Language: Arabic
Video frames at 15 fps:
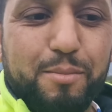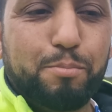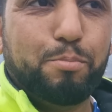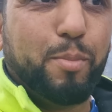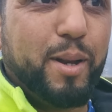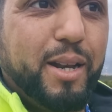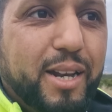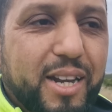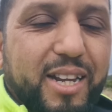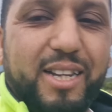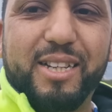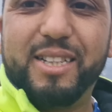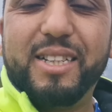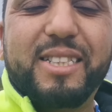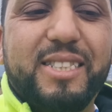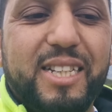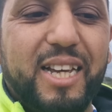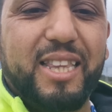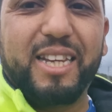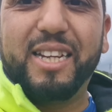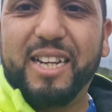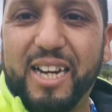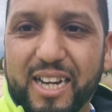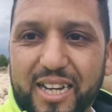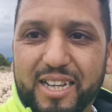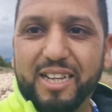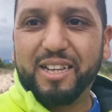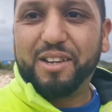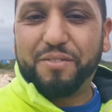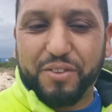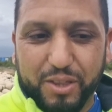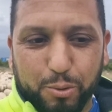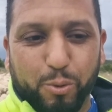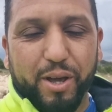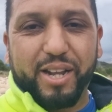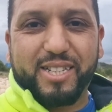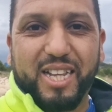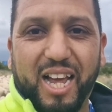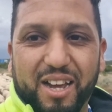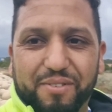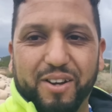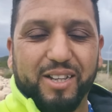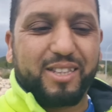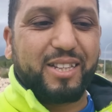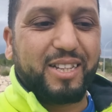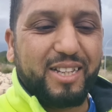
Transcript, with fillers: مني تزادينا في التويرس الحفات